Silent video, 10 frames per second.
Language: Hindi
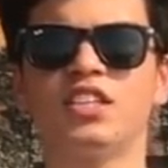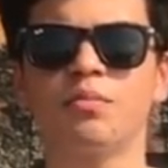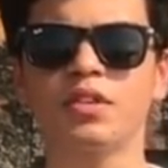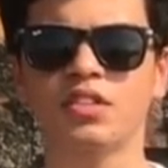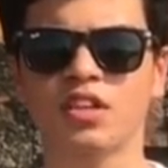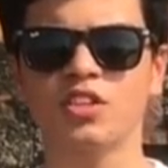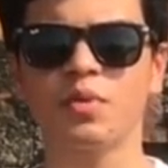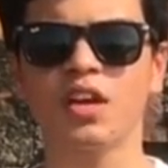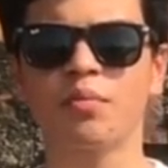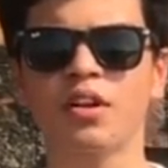इंजन पर स्ट्रेस
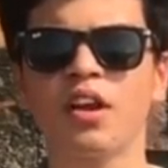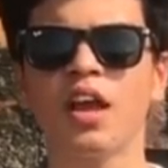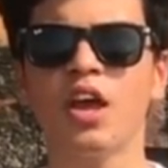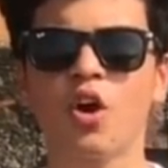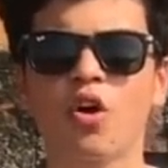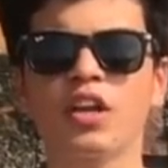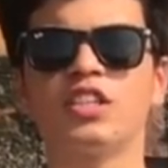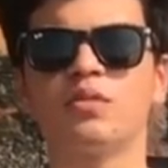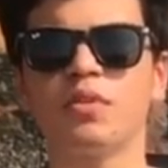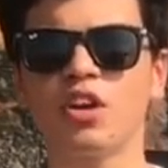भी ना पड़े और
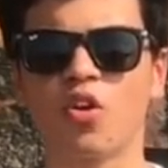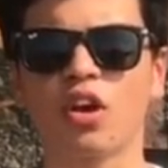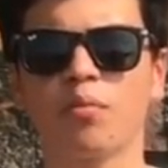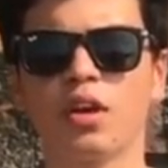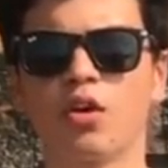इंजन में नॉकिंग भी